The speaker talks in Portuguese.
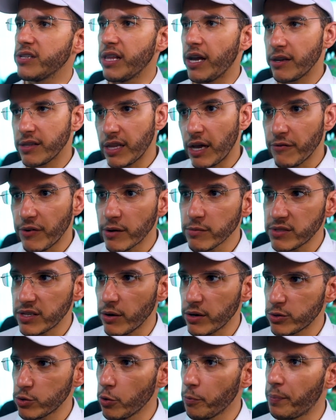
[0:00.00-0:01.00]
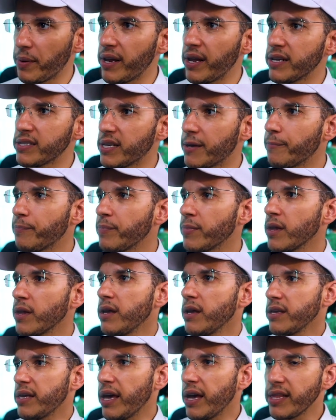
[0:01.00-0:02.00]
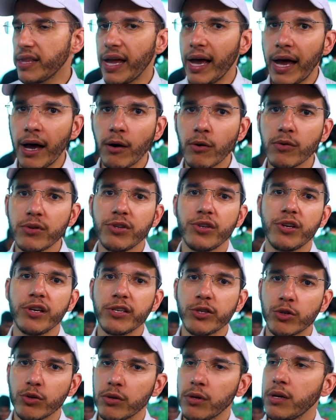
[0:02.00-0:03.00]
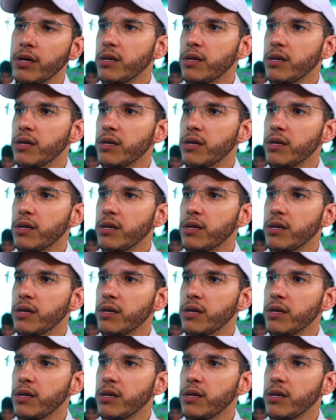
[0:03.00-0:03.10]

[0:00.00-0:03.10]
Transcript: Ainda vamos ter uma surpresa, que é dar o início